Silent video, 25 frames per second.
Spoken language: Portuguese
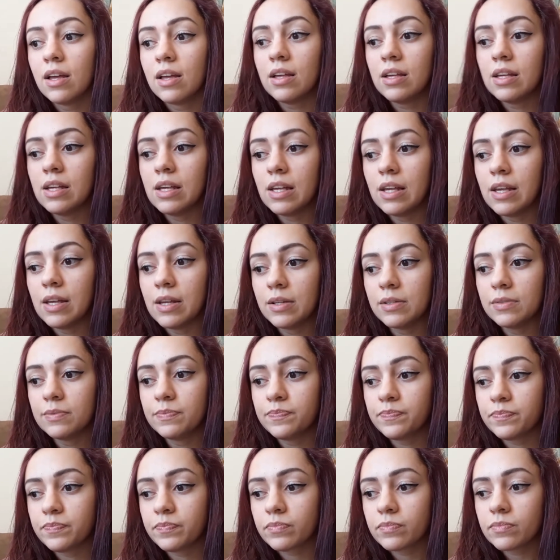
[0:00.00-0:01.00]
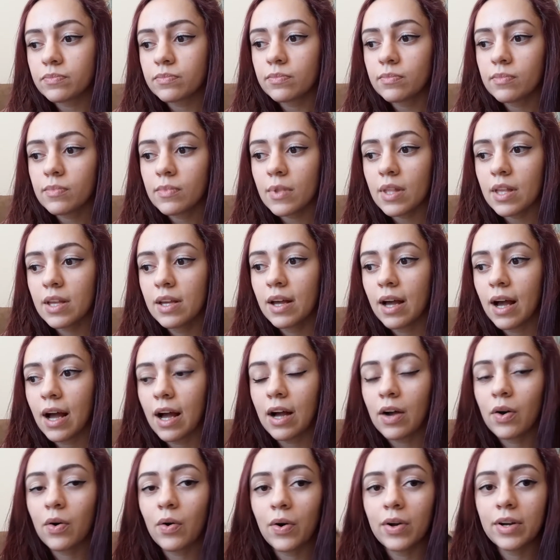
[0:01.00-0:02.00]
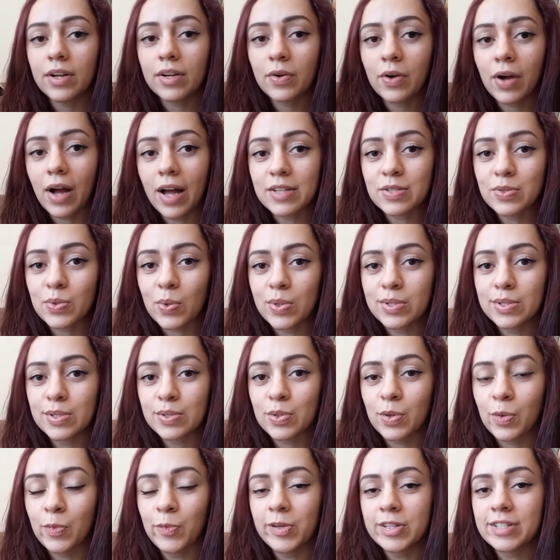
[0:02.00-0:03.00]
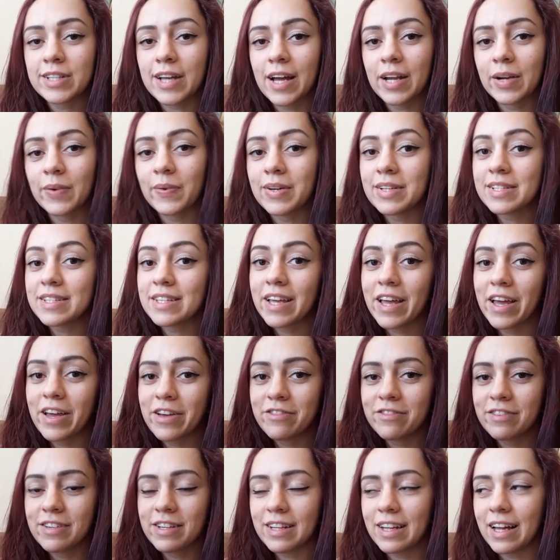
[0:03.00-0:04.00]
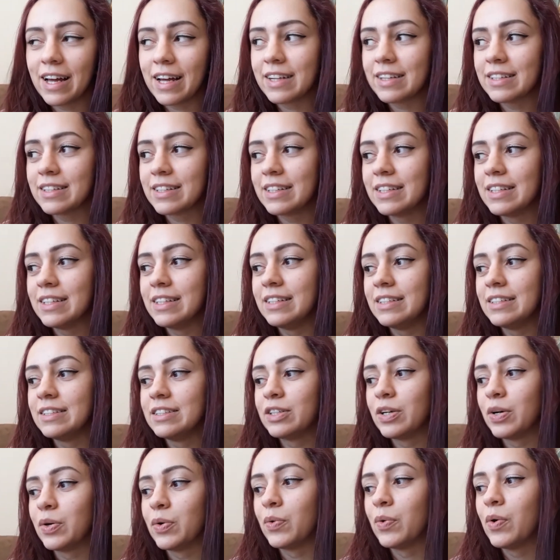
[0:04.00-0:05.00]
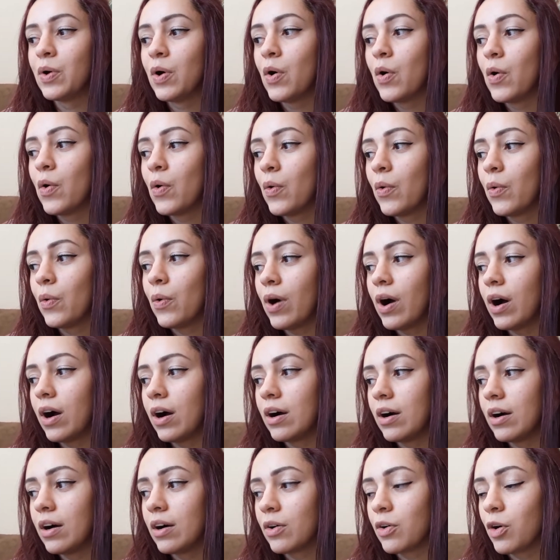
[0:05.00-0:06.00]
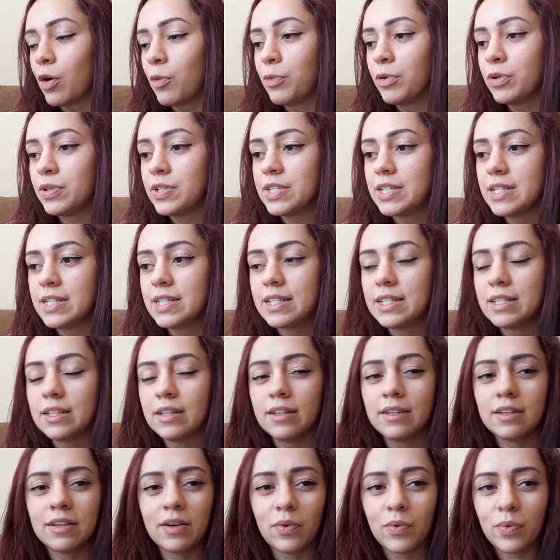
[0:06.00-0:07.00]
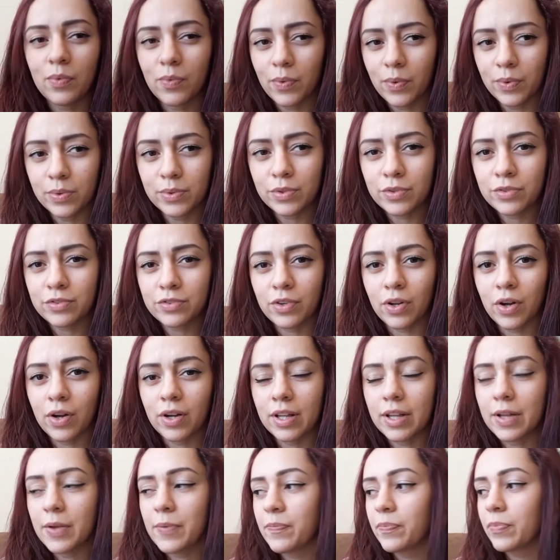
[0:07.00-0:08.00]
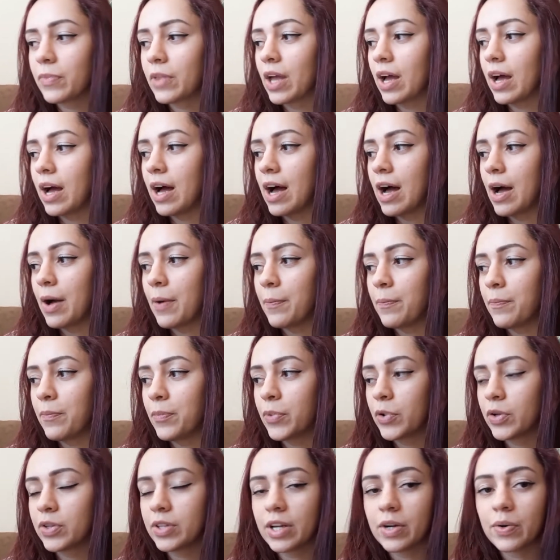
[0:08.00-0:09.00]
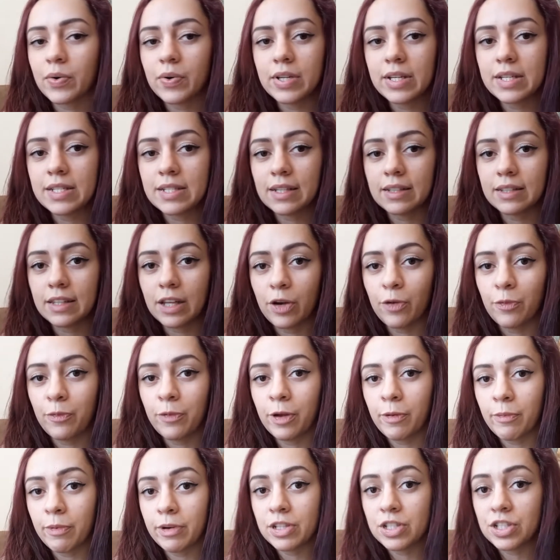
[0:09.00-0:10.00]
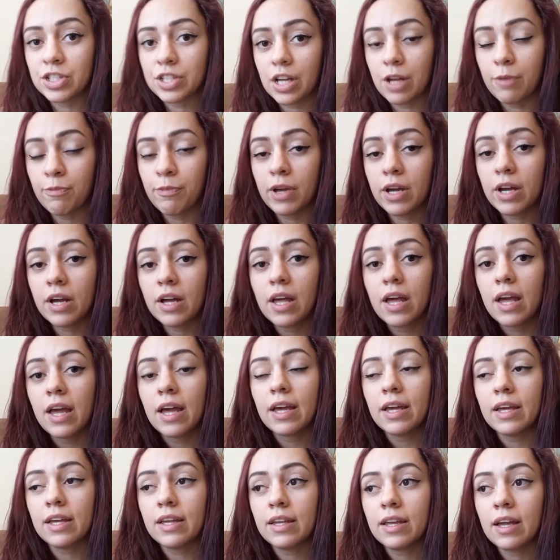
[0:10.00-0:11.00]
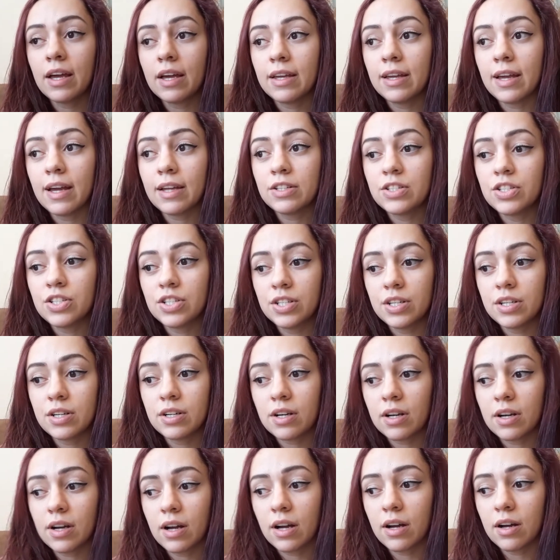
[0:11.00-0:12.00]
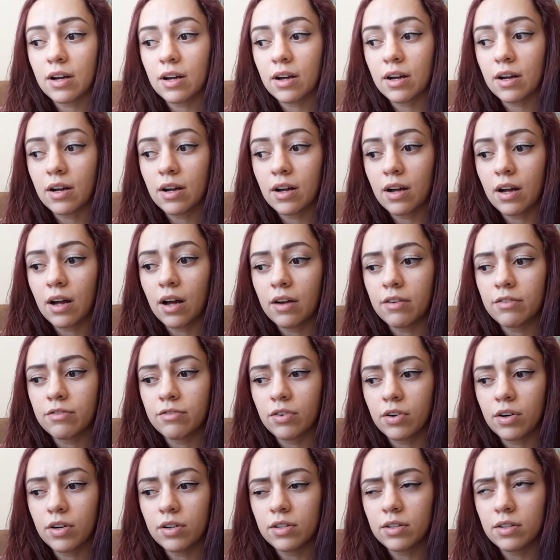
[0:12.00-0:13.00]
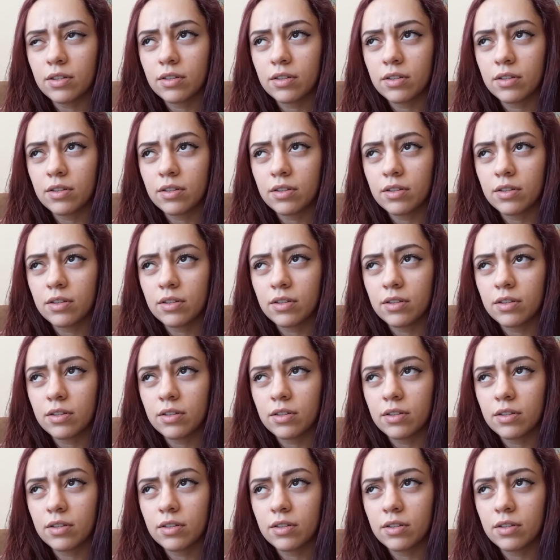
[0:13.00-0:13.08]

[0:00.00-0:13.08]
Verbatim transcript: E agora as coisas começaram a se revelar aqui, então. Uh, como eu disse em algum outro vlog, a protagonista tem uma irmã gêmea e aí a tia a avó,